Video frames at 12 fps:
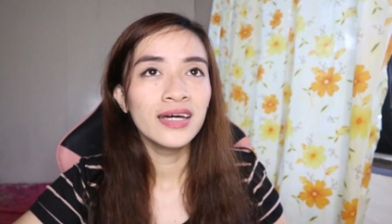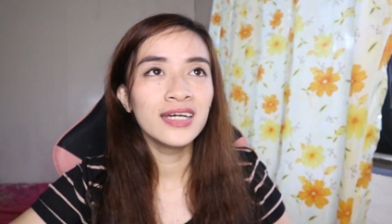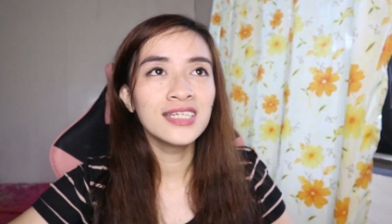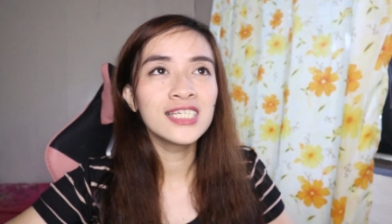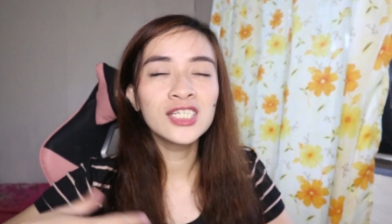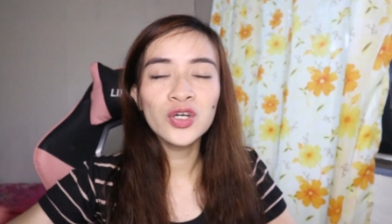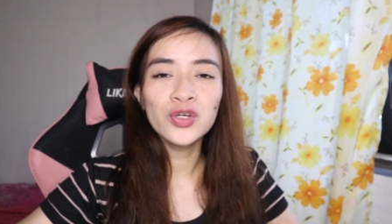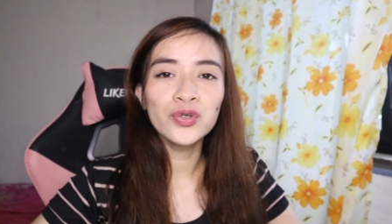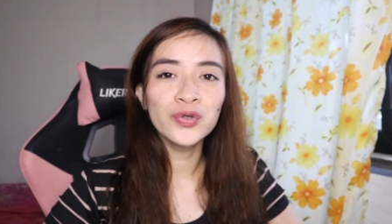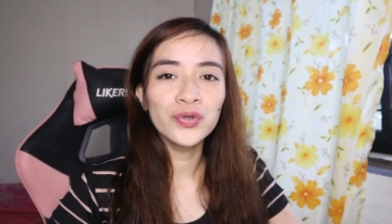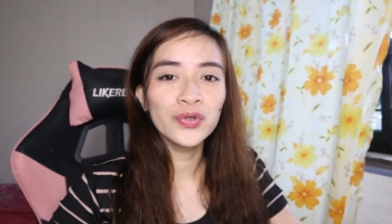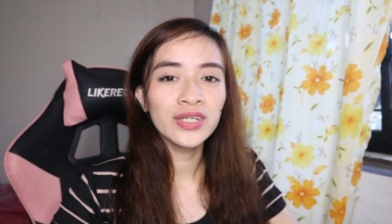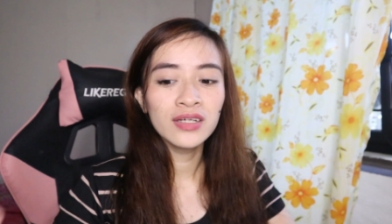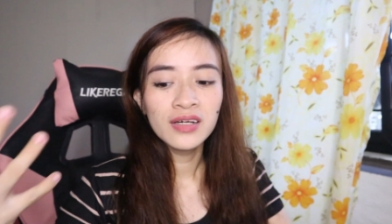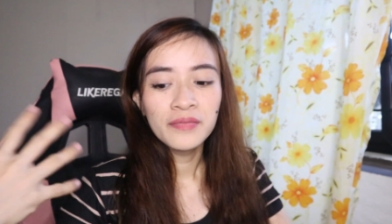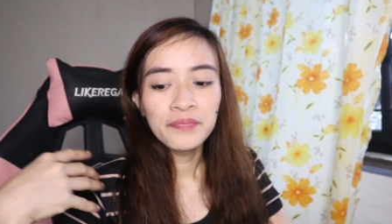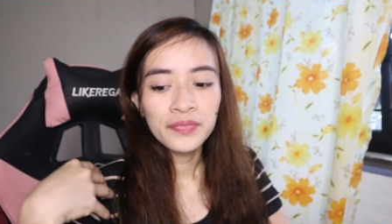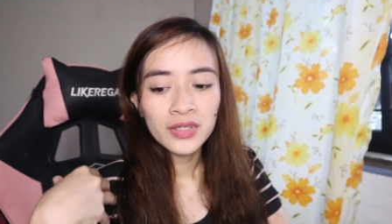And so yun,
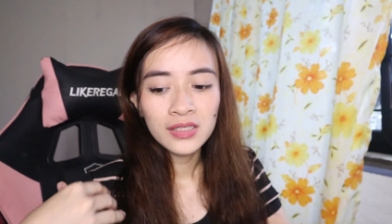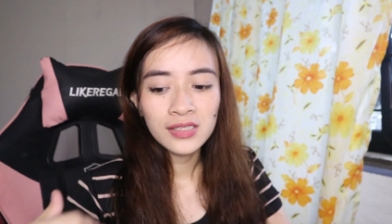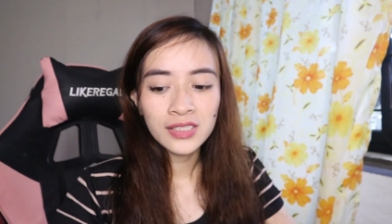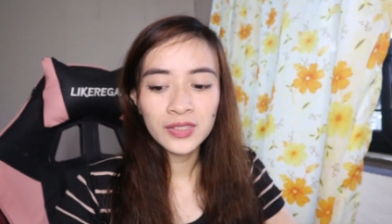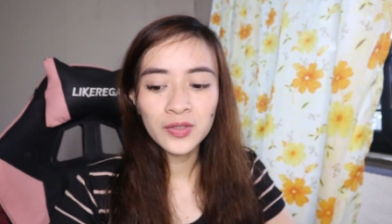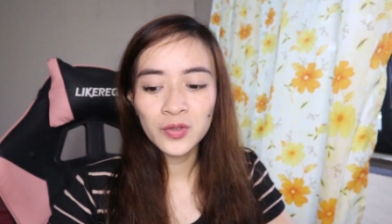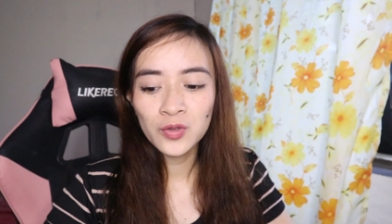so